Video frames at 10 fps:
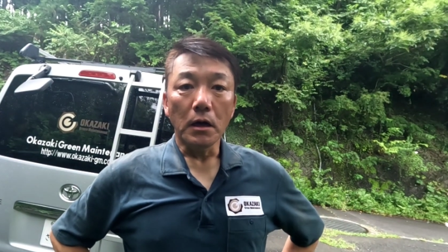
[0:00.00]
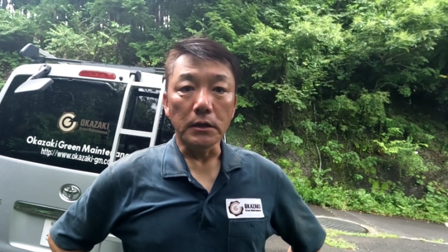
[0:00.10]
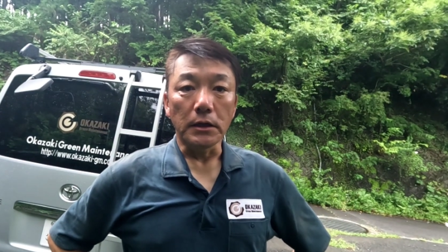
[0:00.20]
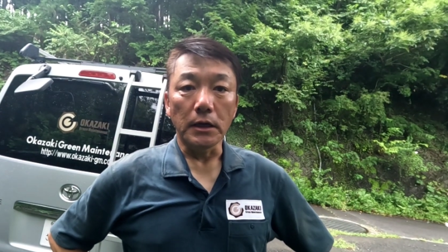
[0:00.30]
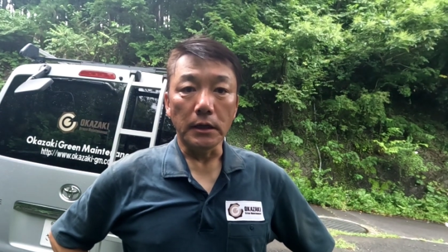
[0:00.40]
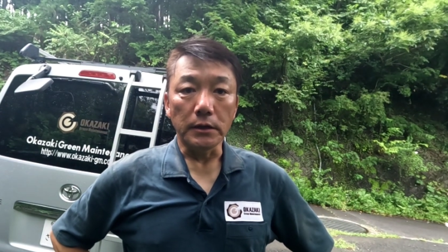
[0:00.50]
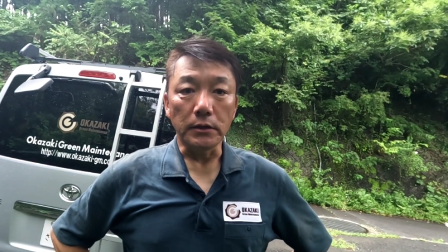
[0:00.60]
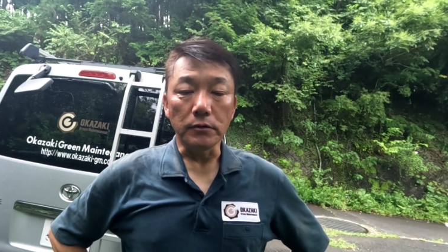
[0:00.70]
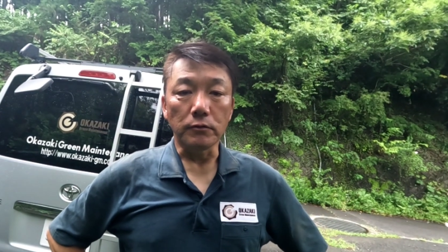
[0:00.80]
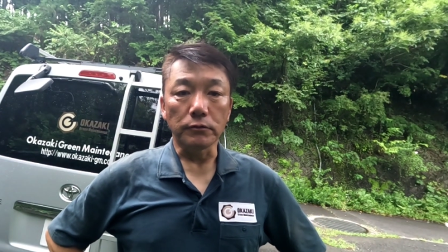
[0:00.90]
はい、えー、
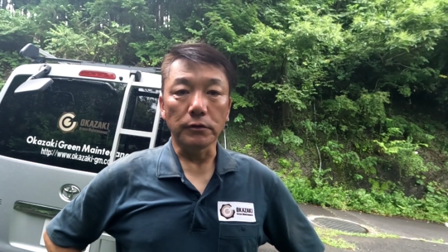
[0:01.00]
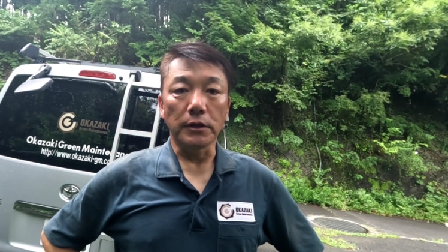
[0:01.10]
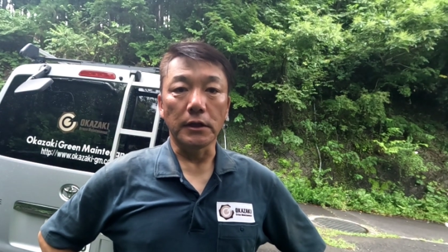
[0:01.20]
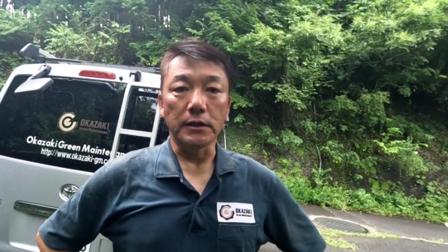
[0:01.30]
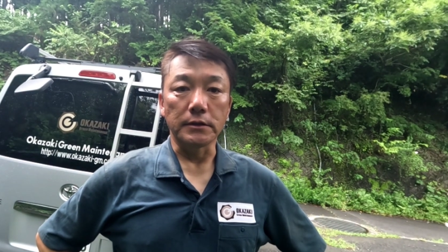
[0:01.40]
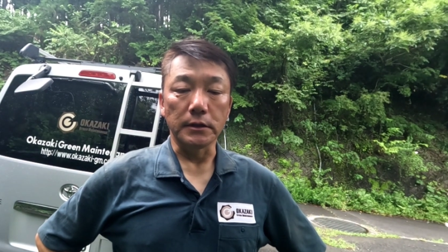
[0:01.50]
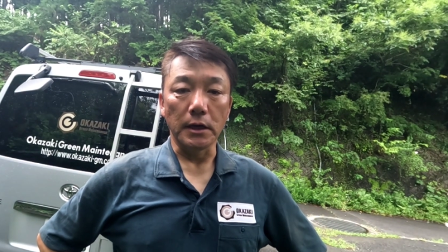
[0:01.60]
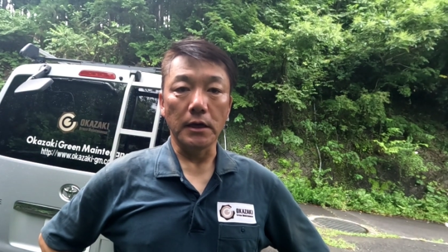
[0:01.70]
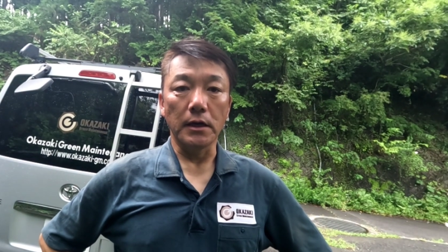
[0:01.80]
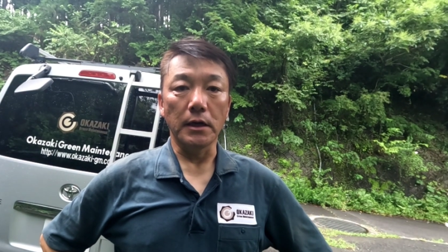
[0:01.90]
ということでです
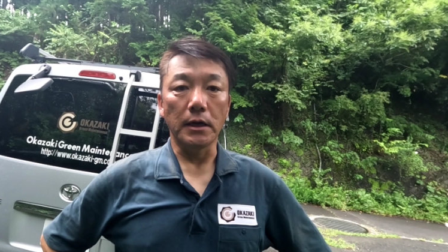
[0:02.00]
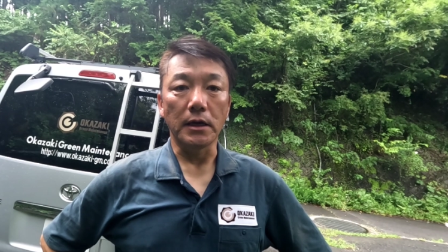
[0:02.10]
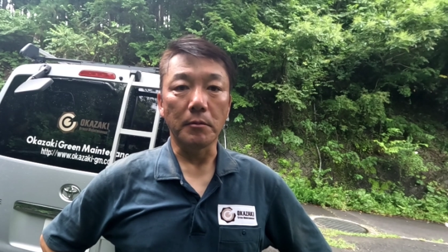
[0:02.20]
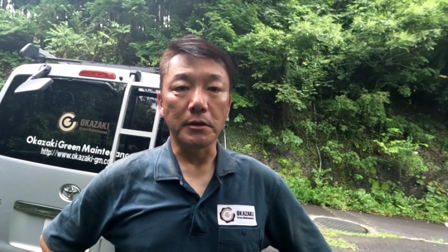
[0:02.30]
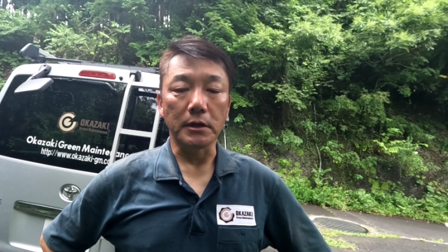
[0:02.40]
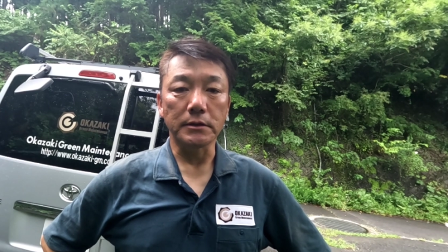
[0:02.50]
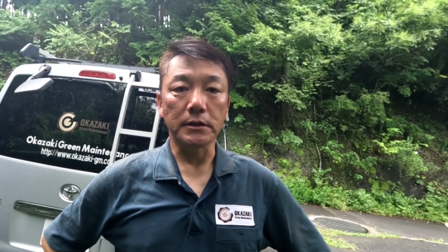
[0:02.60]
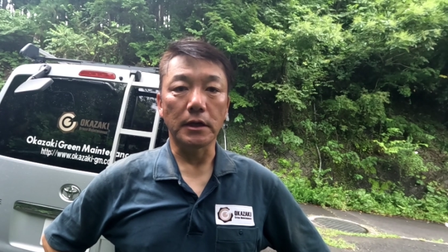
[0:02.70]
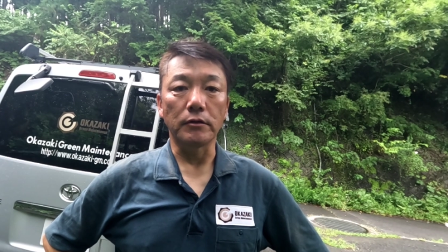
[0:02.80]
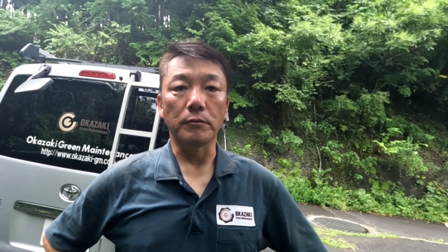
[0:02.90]
ね、え山
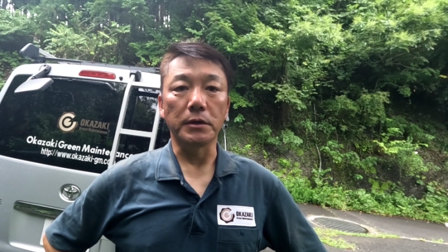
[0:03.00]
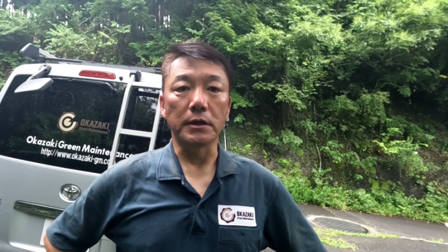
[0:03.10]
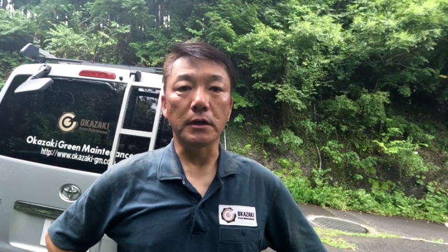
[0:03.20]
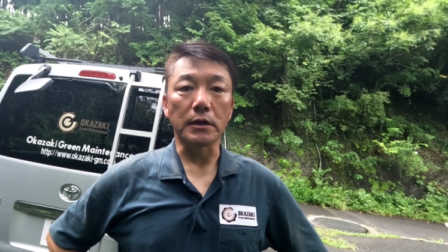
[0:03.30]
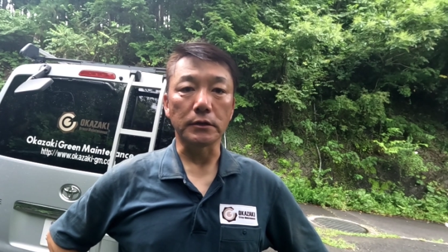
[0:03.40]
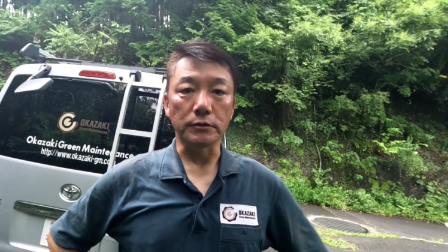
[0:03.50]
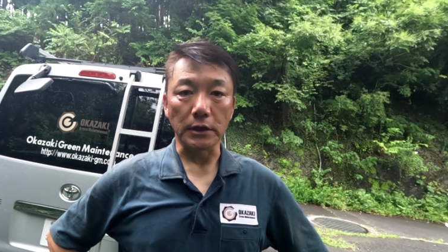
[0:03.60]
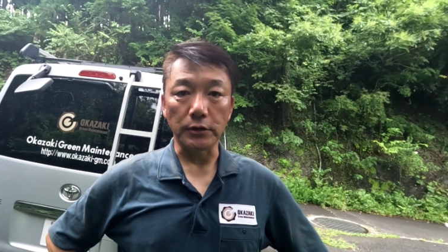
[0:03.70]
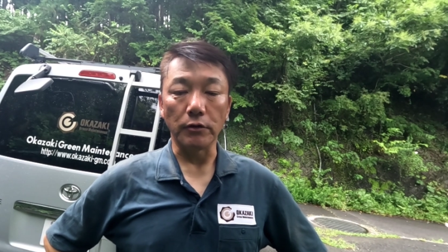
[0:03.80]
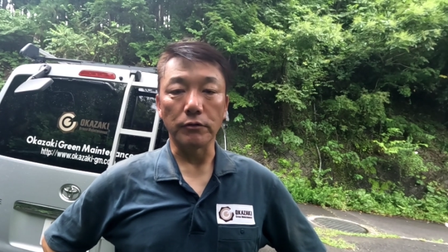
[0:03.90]
梨県の3日間の
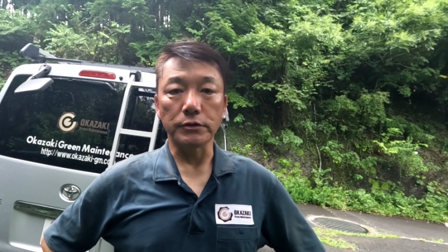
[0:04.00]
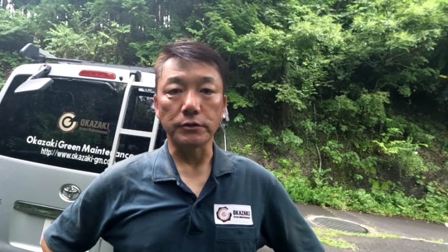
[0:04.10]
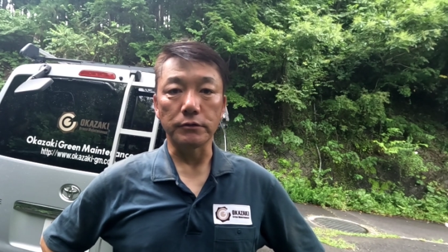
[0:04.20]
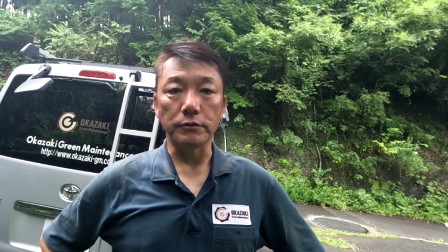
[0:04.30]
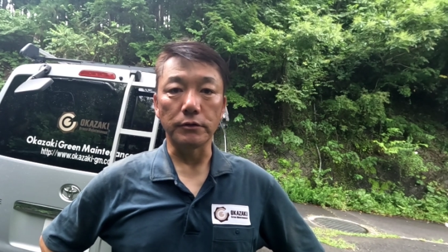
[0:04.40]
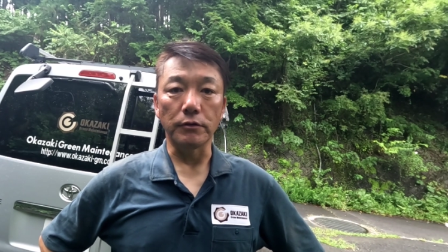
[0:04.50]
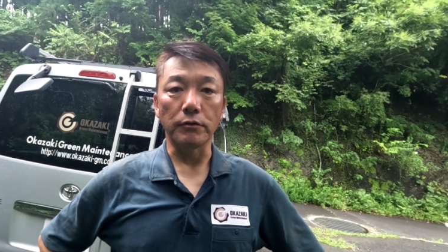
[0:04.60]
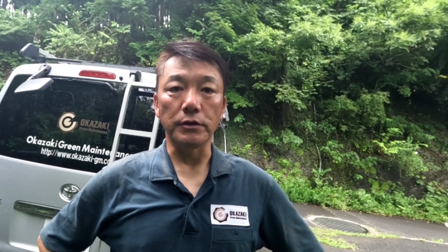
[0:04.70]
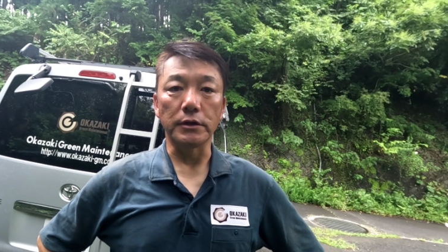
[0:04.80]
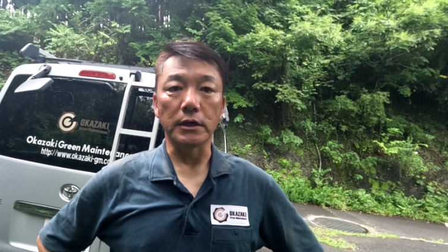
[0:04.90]
作業終
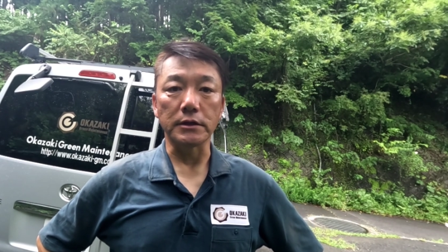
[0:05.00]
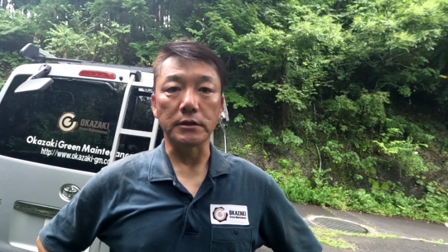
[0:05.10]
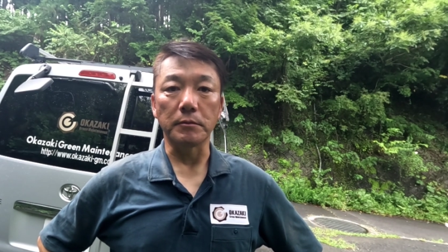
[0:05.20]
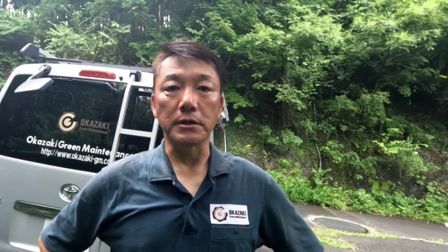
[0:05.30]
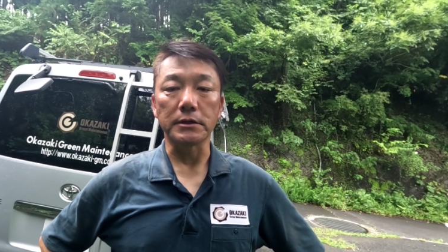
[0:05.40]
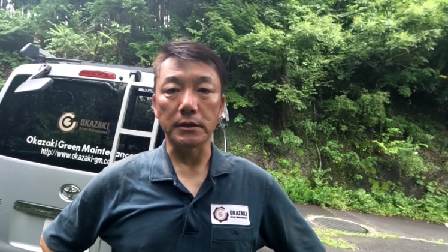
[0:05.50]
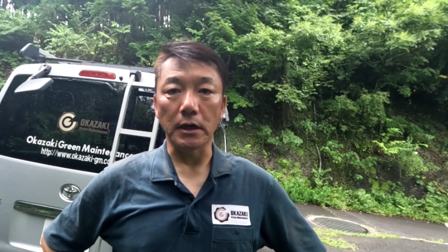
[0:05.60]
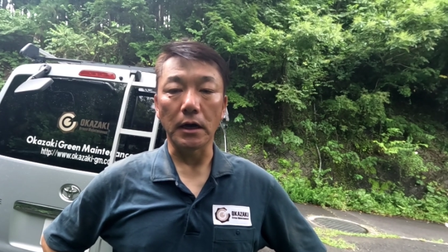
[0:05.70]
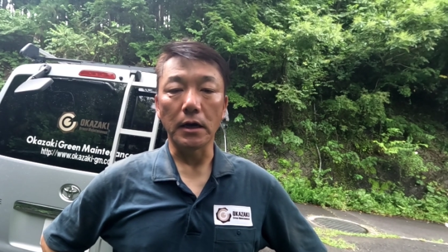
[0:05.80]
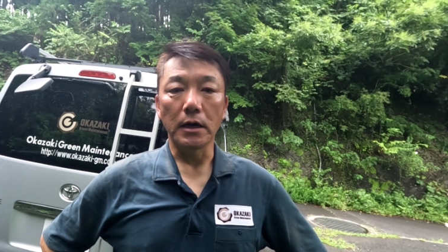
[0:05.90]
了いたしまし
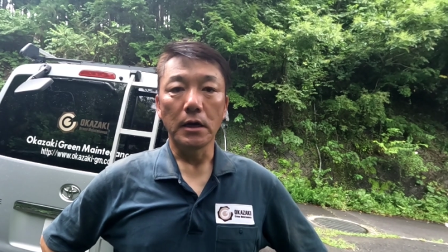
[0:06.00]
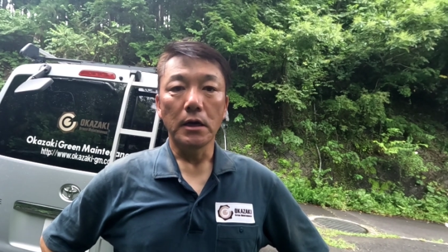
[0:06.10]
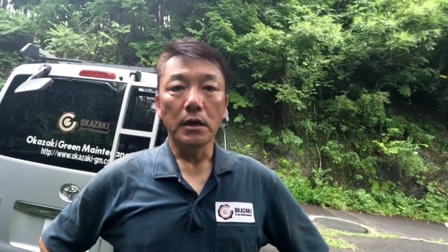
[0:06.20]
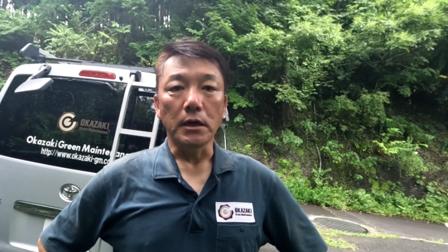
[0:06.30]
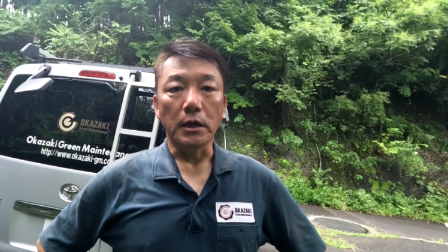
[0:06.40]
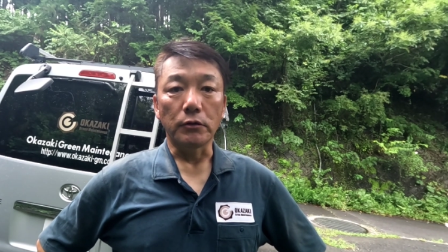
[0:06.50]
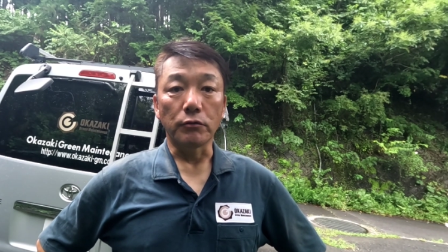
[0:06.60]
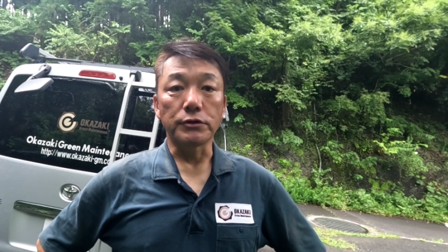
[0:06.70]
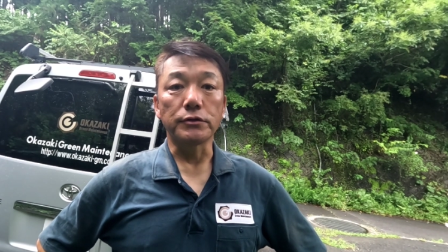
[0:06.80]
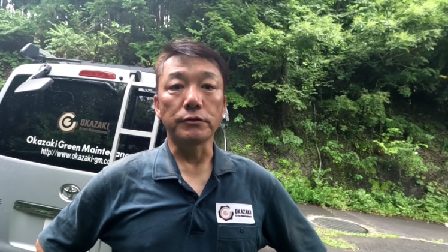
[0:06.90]
た。えー、
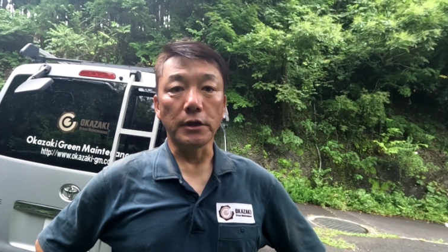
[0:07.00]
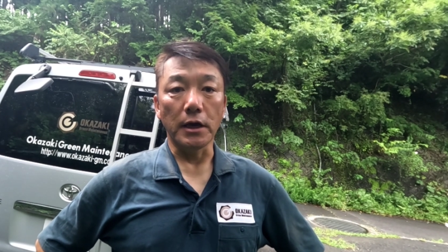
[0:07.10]
途中